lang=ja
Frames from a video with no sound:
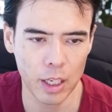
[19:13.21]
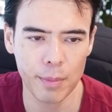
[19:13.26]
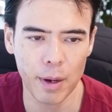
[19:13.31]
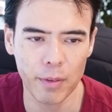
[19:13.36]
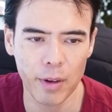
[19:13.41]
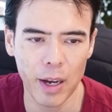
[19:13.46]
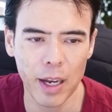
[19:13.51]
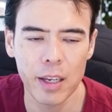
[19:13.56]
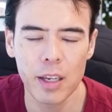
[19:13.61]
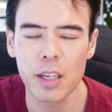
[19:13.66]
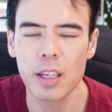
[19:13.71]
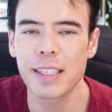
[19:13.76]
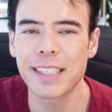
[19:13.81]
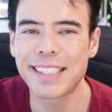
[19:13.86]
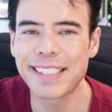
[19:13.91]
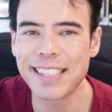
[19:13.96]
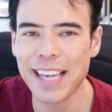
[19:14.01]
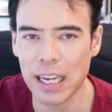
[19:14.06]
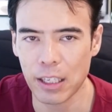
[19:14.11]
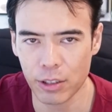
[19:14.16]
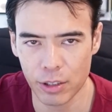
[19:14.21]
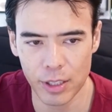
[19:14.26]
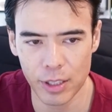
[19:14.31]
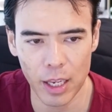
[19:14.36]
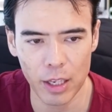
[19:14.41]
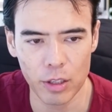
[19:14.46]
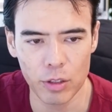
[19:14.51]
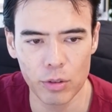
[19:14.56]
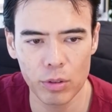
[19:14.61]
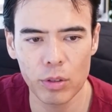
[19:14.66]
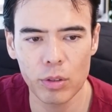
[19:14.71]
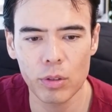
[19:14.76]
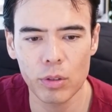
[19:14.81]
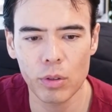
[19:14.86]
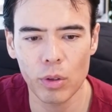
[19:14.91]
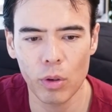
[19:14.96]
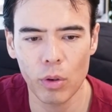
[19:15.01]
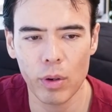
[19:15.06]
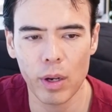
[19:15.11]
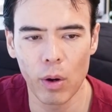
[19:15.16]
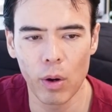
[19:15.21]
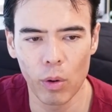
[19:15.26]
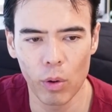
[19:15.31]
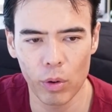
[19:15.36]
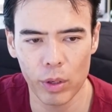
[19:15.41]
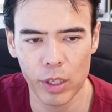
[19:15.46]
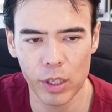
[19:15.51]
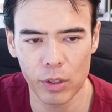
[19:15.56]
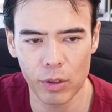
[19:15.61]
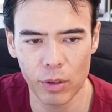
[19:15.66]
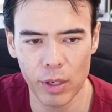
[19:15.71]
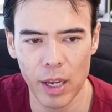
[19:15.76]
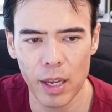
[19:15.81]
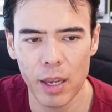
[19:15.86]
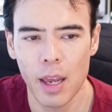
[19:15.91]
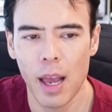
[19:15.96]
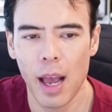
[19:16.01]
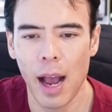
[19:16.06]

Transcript: 今は逆で輸入の方が大きいので、